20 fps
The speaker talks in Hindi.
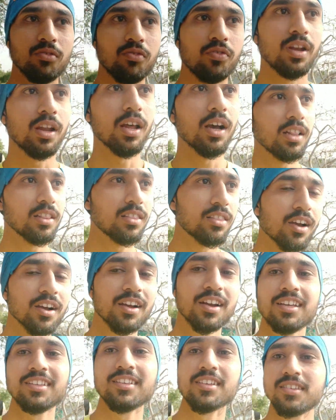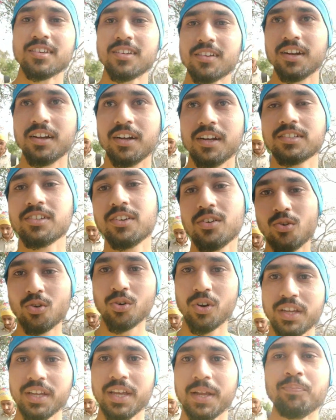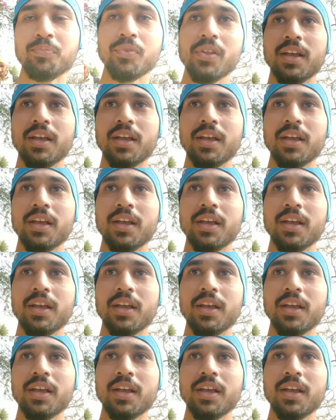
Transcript: फिलहाल थकने जैसी कंडीशन हो गई है